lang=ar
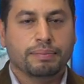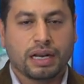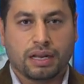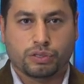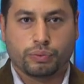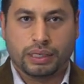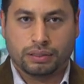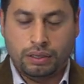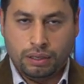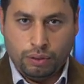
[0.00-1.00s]
من
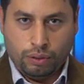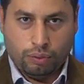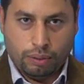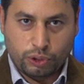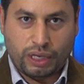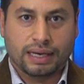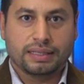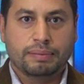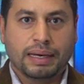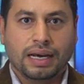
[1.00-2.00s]
الأصوات
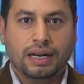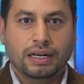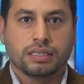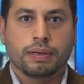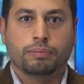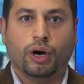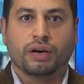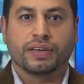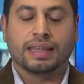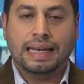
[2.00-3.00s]
ومتقدما على الحزب
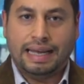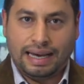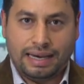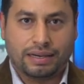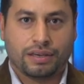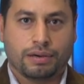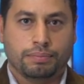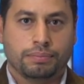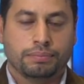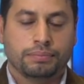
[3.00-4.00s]
المحافظ الحاكم